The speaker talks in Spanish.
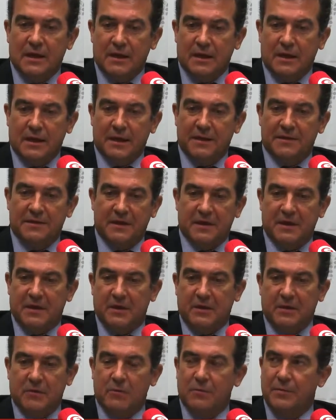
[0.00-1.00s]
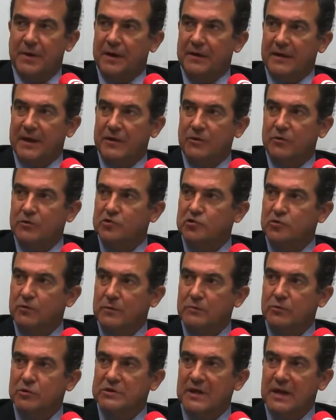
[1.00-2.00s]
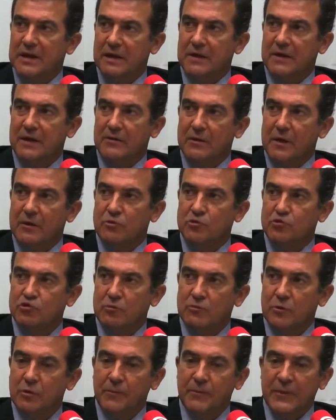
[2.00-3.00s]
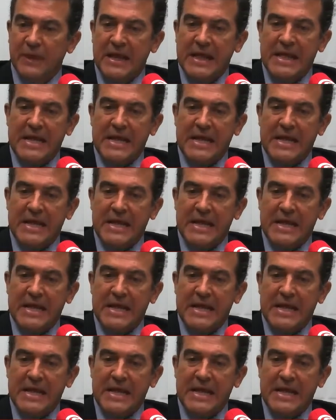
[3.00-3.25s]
Eh, hace un par de años tuvimos la ley de crédito al consumo